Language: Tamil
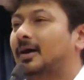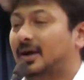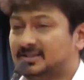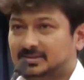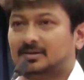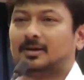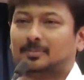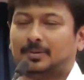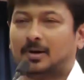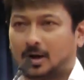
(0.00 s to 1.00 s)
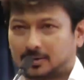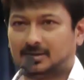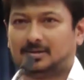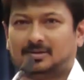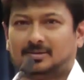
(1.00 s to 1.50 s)
ஏஷியன் கப்
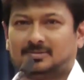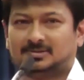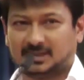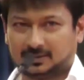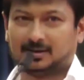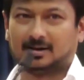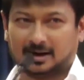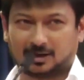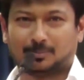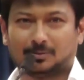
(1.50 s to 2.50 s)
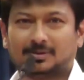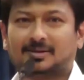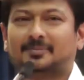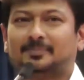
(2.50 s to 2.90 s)
ஹாக்கி சென்னையில் நடக்க போகுது